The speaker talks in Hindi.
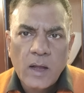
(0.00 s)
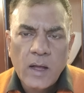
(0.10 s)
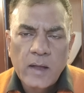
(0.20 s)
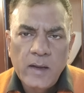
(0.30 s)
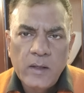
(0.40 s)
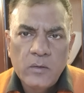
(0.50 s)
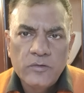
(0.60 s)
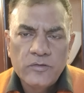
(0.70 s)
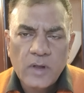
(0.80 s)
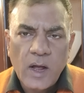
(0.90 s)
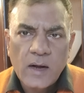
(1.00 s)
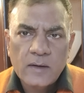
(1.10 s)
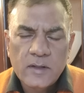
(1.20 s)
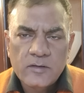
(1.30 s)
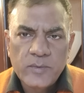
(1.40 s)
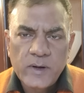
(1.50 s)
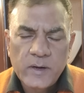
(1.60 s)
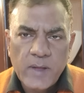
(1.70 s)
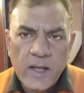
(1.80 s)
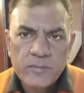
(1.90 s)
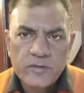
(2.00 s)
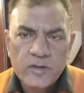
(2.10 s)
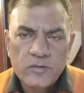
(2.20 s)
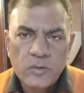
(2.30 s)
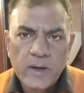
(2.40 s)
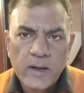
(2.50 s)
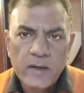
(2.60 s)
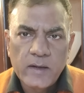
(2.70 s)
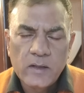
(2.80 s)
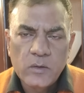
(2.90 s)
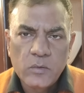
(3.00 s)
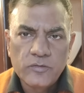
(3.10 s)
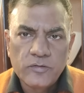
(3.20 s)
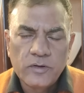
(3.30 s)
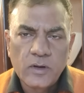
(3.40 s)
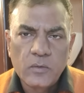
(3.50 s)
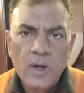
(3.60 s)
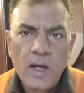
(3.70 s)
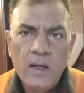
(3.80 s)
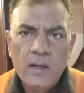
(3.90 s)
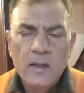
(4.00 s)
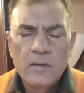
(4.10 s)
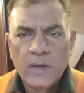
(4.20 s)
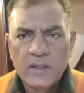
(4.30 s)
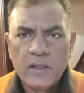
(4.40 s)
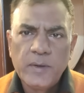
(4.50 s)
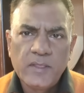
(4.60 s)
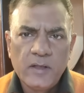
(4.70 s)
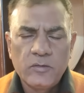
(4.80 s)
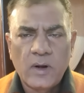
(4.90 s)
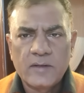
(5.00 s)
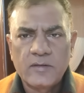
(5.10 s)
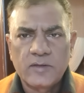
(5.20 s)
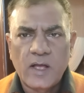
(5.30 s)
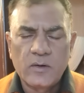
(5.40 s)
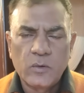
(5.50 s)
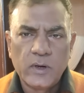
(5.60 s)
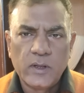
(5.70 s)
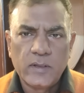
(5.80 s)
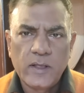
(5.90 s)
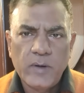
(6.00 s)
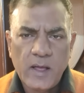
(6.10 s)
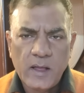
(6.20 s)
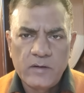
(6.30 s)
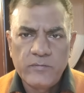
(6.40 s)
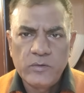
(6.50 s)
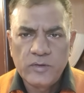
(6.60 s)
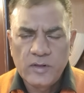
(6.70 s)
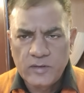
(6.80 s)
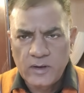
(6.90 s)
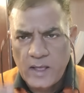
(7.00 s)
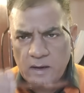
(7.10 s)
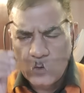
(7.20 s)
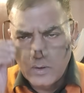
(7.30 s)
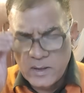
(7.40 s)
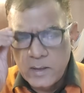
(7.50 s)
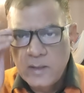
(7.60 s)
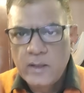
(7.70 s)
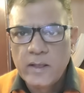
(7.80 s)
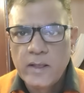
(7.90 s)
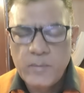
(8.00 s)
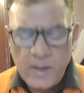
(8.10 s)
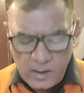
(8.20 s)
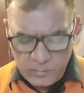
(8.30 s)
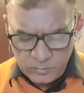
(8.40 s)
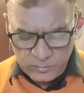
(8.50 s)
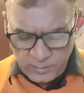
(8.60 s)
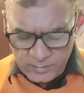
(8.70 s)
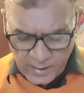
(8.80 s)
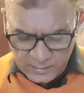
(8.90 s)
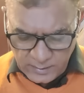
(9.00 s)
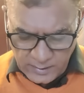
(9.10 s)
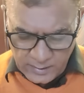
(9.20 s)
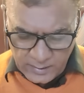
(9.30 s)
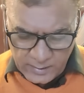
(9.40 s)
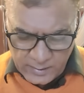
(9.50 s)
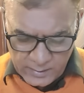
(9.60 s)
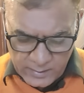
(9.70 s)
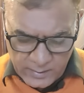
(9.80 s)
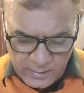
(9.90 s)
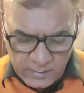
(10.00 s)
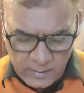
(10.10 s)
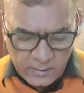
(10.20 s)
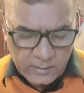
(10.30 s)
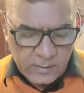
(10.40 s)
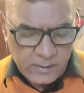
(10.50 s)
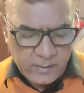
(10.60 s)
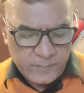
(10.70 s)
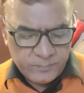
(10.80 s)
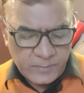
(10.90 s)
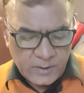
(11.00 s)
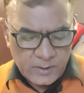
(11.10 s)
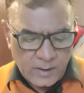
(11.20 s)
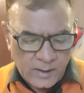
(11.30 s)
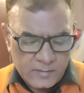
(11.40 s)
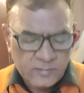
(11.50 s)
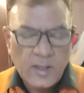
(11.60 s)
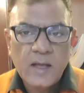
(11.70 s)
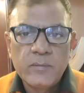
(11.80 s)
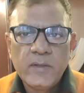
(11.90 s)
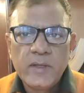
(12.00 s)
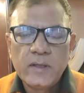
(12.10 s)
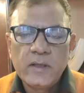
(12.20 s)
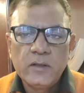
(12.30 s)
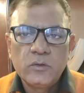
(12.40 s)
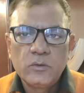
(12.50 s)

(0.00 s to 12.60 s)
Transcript: अगले कुछ आठ दस मिनट में आपसे जुड़े रहने की कोशिश करूंगा मध्य प्रदेश और राजस्थान को लेते हैं बड़ा कंफ्यूजिंग सिनेरियो है एक बार आपको सिर्फ याद दिलाने के लिए है कि राजस्थान में देखिए